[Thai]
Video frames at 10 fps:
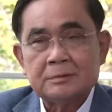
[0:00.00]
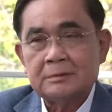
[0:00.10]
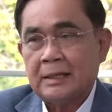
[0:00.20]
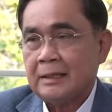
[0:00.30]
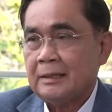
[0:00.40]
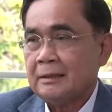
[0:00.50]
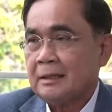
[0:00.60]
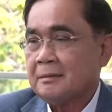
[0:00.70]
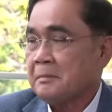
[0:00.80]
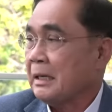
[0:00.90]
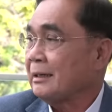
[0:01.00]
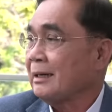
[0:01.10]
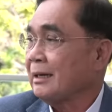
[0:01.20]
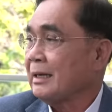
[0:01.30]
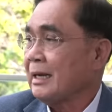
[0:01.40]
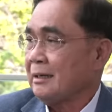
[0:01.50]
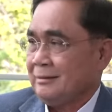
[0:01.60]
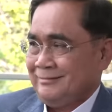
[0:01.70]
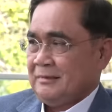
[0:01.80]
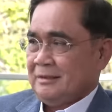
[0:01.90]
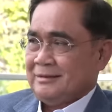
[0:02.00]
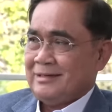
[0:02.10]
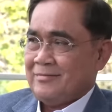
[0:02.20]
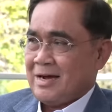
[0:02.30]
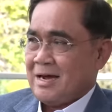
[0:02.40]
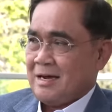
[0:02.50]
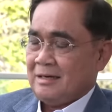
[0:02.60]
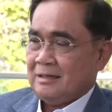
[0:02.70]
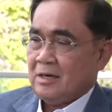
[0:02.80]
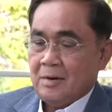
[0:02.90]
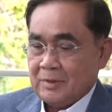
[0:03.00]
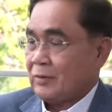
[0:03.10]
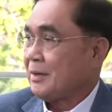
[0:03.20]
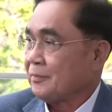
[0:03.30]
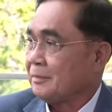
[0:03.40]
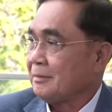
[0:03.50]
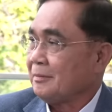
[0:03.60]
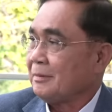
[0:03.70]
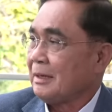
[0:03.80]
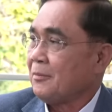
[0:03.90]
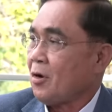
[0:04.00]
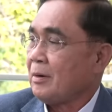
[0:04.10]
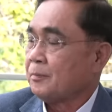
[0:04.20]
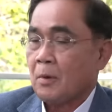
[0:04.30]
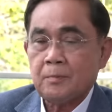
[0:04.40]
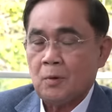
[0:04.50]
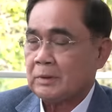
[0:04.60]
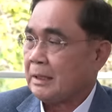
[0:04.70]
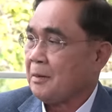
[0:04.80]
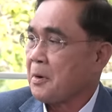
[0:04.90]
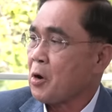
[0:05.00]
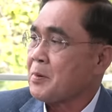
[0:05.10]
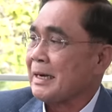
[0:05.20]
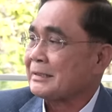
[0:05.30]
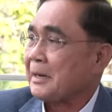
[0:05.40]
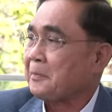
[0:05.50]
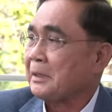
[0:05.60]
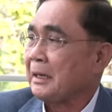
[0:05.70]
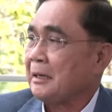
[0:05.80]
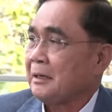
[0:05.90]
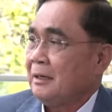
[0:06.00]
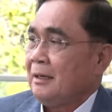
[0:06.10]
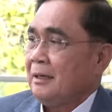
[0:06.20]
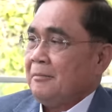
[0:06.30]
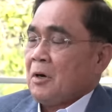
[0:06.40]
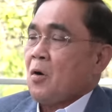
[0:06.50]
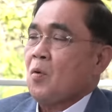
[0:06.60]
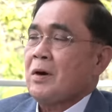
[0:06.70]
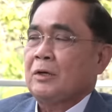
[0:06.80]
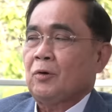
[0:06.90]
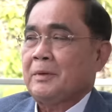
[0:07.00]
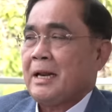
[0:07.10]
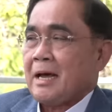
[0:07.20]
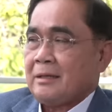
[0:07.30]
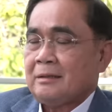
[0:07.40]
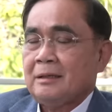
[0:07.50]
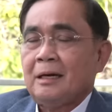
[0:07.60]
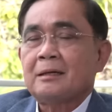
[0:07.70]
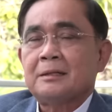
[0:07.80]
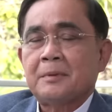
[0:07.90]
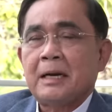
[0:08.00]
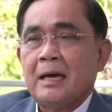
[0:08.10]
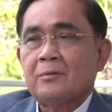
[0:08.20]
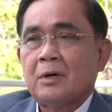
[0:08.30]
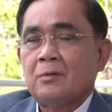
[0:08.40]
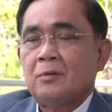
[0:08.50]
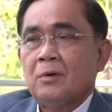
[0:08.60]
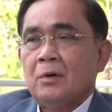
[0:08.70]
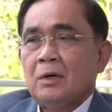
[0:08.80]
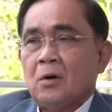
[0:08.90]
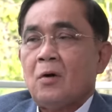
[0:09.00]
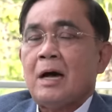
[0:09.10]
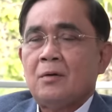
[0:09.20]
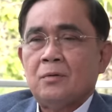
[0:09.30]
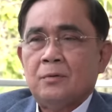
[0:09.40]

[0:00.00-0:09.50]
ในสักหมื่นหนึ่งอะไรเงี้ยแต่มาเขาก็มีตรงนี้สำรองเพราะปกติแล้วไม่ค่อยมีหลักทรัพย์กันไงมันก็กู้เงินด่วนไม่ได้นั่นแหละคือปัญหาของเราของเขา